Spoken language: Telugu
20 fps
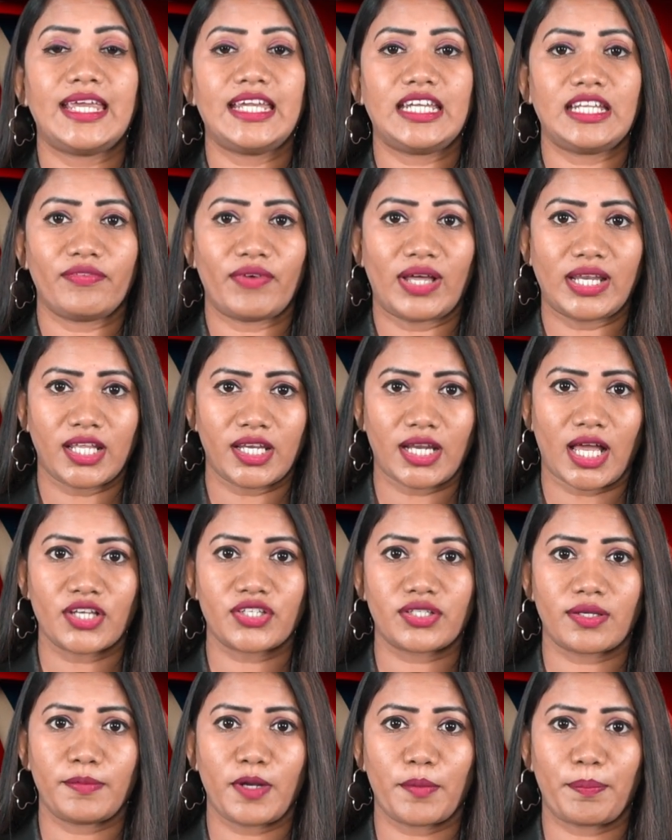ఇటీవల
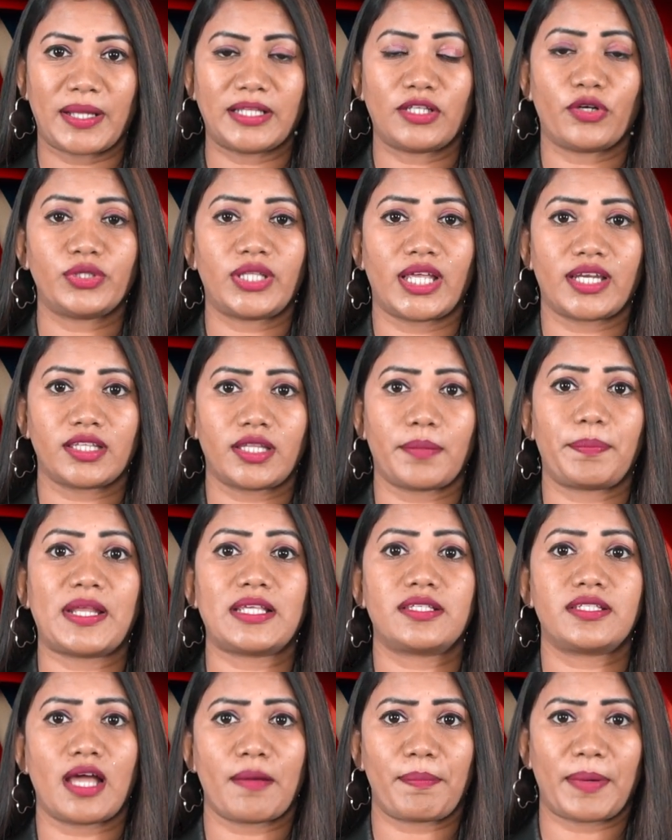రాష్ట్రంలో పదవ తరగతి
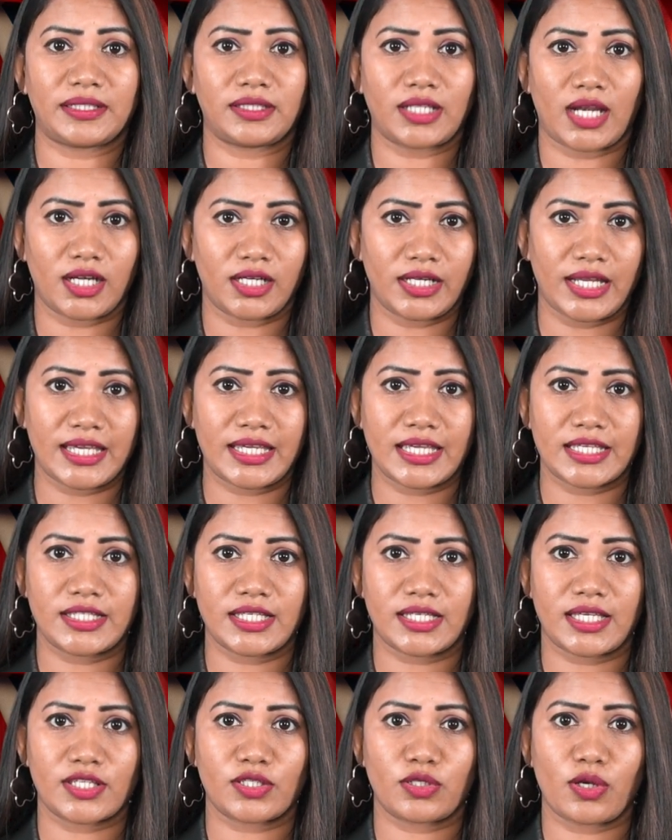పత్రాల
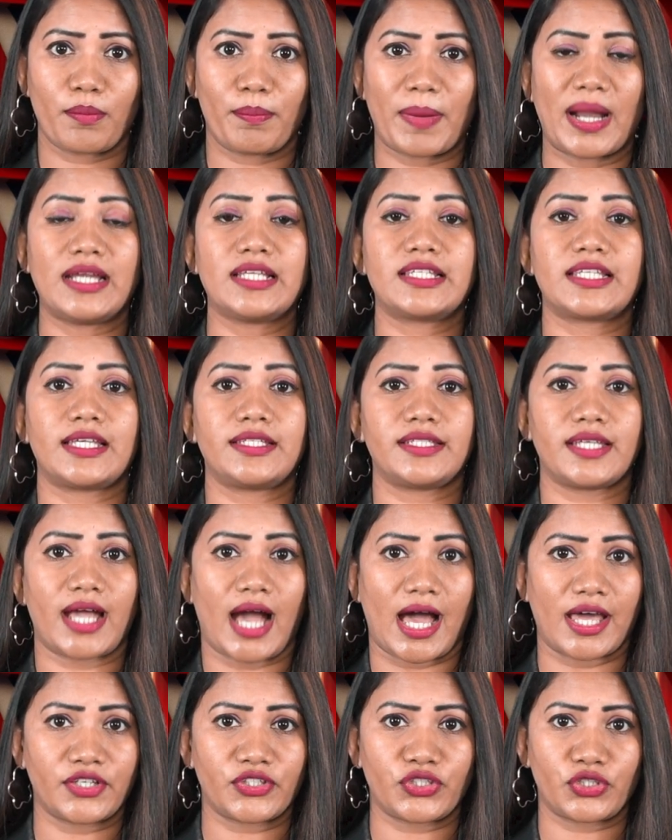లీకేజీ కేసులో బండి సంజయ్
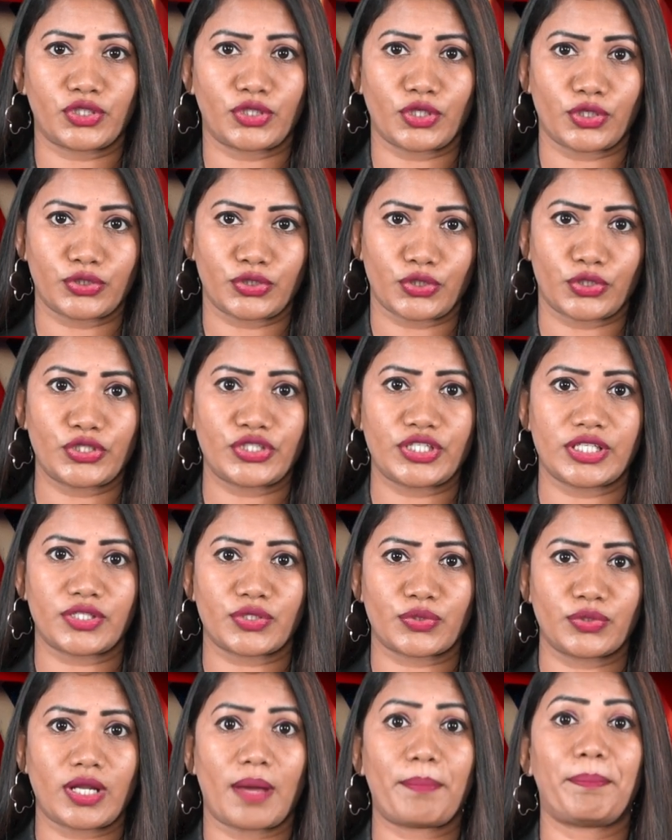అరెస్టుతో చోటు
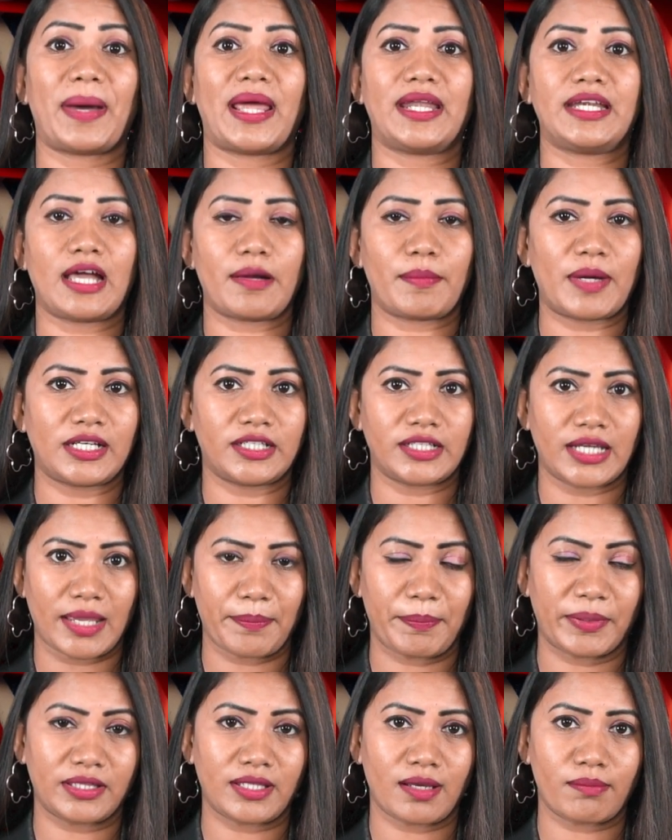చేసుకున్న పరిణామాల
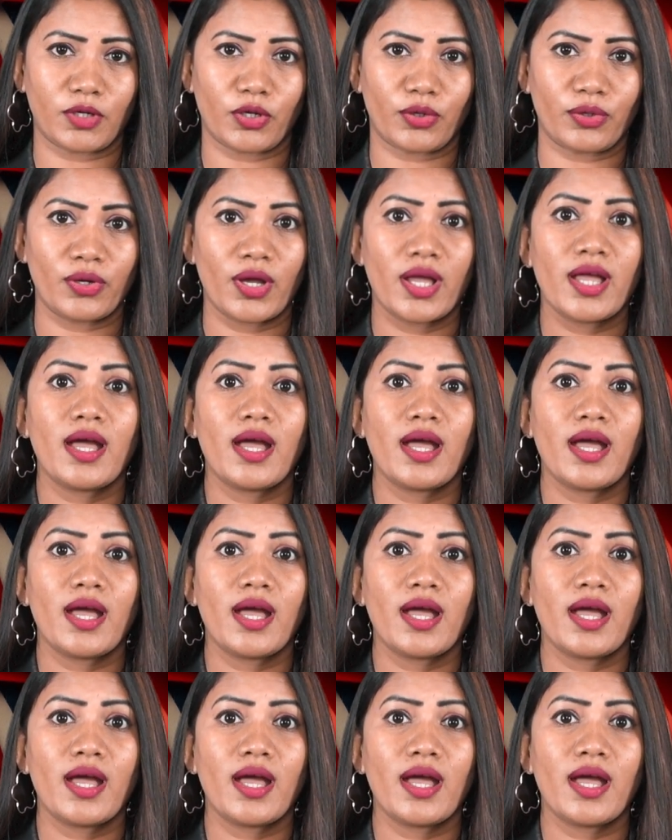నేపథ్యంలో